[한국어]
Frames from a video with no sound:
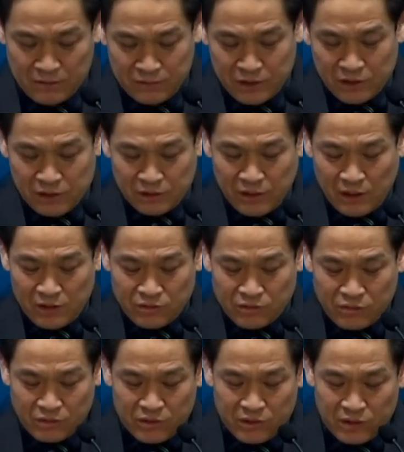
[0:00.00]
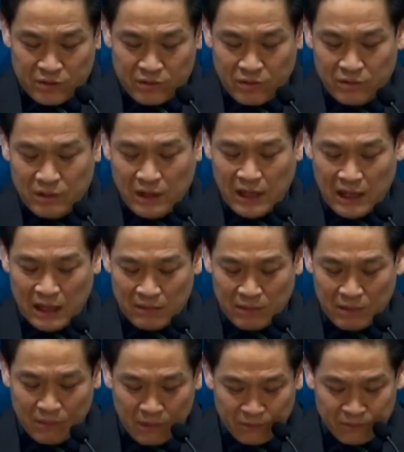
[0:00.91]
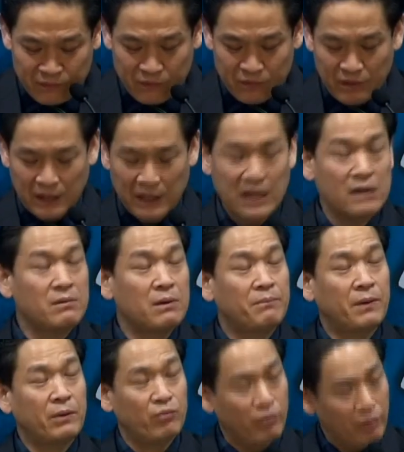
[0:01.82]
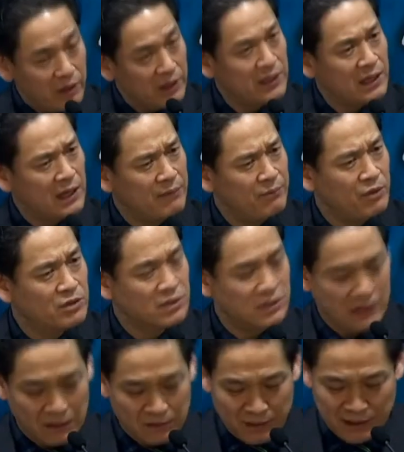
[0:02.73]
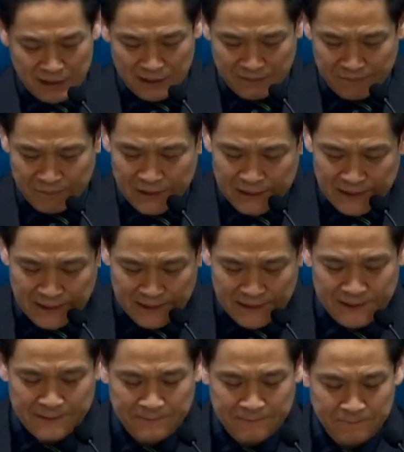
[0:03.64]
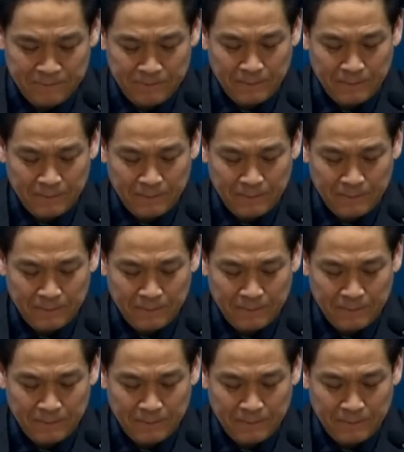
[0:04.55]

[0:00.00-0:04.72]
여러분 이럴 때일수록 그리스도인은 하나님 앞에 엎드리고 하나님 앞에 회개하면서 나와야 됩니다.